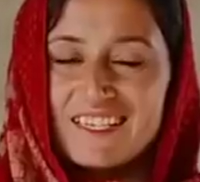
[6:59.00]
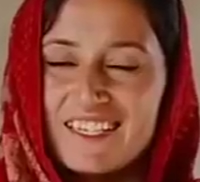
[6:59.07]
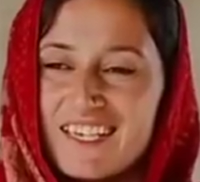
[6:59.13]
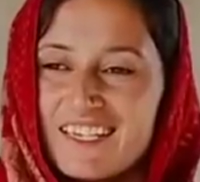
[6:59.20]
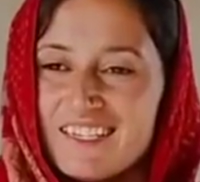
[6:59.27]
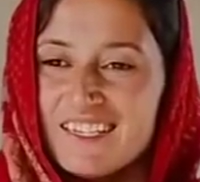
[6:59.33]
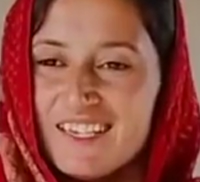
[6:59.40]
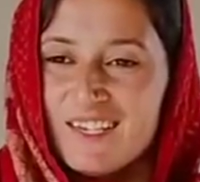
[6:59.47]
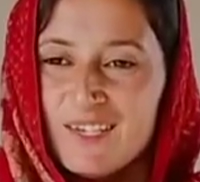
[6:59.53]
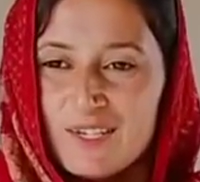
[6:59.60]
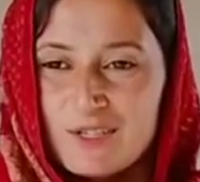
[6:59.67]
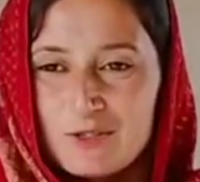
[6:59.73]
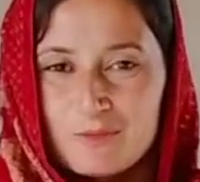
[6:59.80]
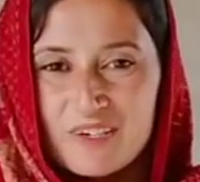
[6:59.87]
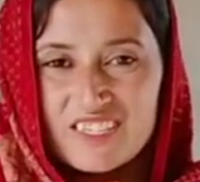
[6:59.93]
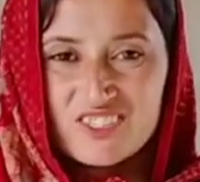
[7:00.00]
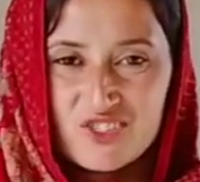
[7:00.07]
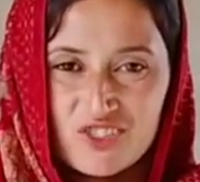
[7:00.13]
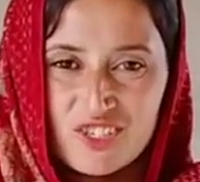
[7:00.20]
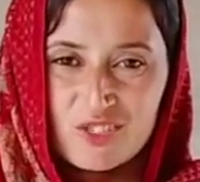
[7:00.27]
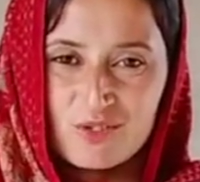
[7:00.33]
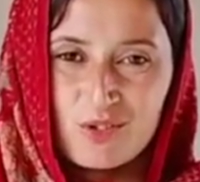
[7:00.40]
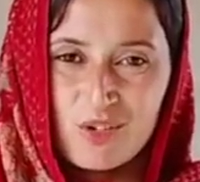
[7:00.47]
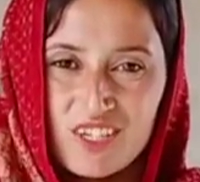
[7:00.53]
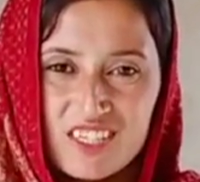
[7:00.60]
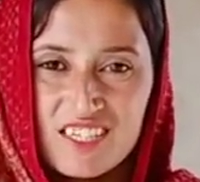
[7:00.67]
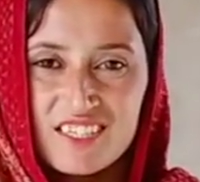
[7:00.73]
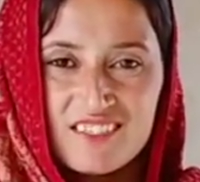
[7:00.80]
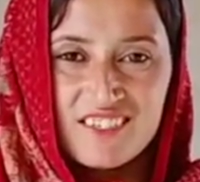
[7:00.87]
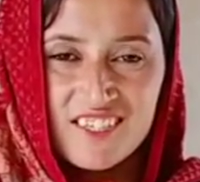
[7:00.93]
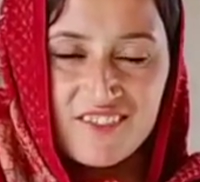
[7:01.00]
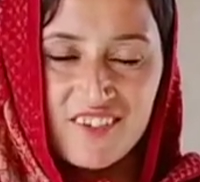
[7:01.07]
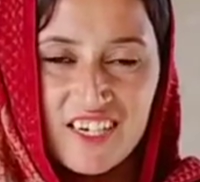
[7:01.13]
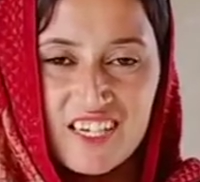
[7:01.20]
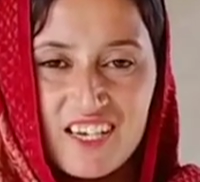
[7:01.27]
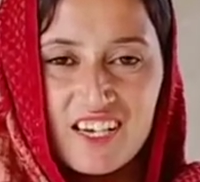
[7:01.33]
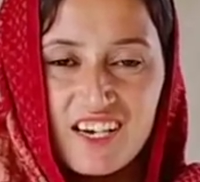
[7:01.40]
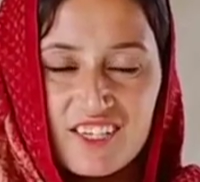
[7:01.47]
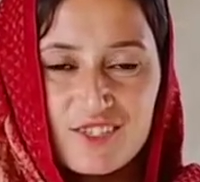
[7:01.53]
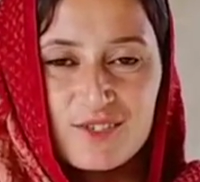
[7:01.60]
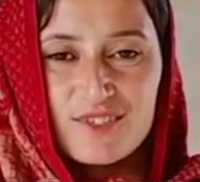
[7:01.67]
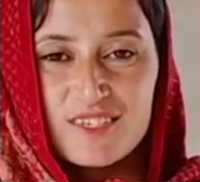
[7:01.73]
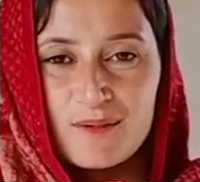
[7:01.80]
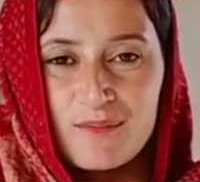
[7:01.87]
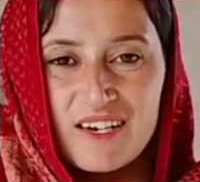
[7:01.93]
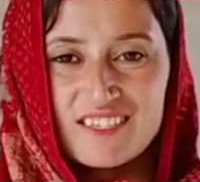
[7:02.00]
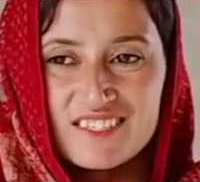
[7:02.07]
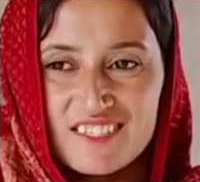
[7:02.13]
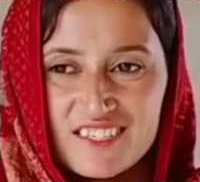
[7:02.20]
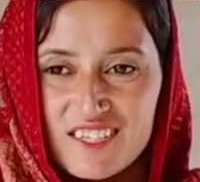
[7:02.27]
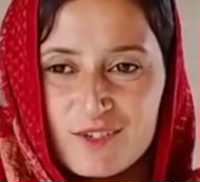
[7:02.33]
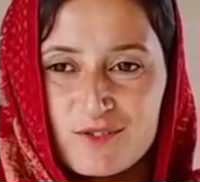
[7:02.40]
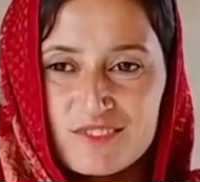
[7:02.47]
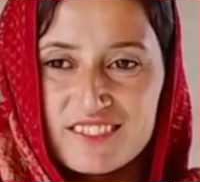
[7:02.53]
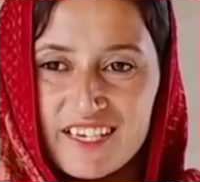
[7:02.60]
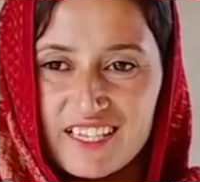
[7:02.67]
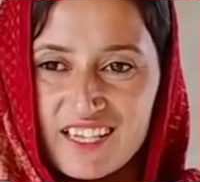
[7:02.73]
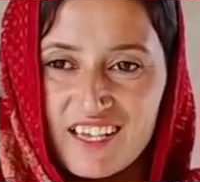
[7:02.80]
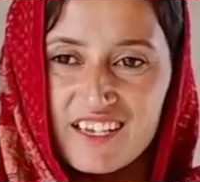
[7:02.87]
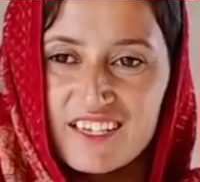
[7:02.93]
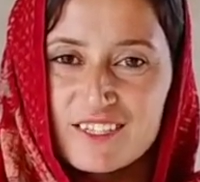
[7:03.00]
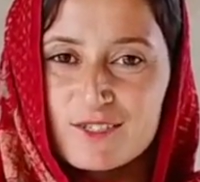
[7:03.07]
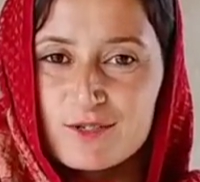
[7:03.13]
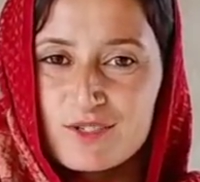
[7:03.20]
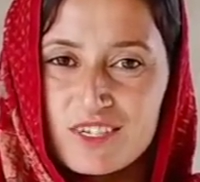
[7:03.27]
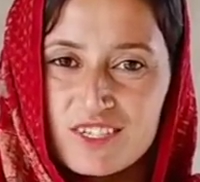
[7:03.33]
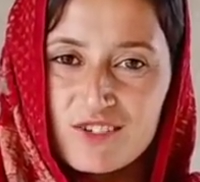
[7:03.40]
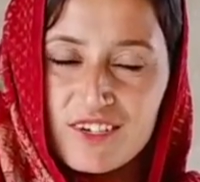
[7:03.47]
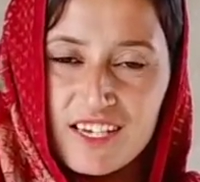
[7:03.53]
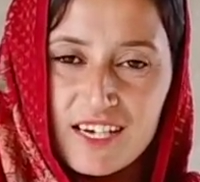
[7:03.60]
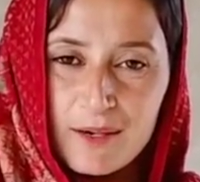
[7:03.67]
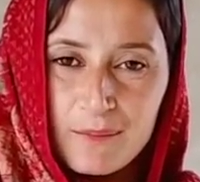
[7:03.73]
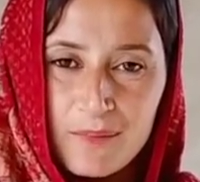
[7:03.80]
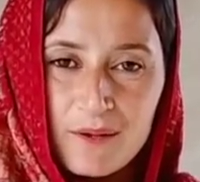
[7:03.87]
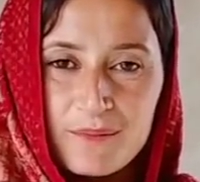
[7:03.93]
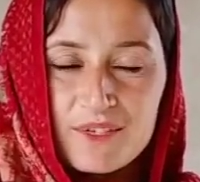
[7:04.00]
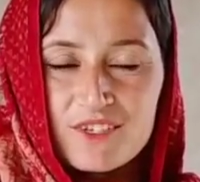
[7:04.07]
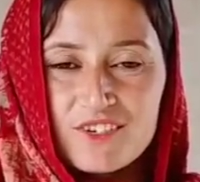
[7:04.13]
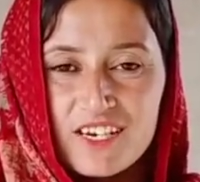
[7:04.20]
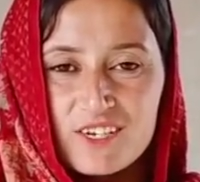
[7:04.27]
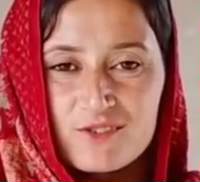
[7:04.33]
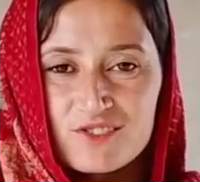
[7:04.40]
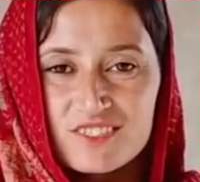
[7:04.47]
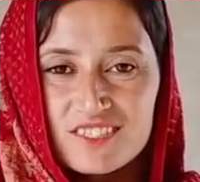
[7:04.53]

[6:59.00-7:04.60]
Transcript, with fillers: है तो वैसे जो है थोड़े दिन वेट कर लेती हूँ उसके बाद सर जब ज़्यादा आएंगे तो सर जब के कपड़े भी जो है ना कुछ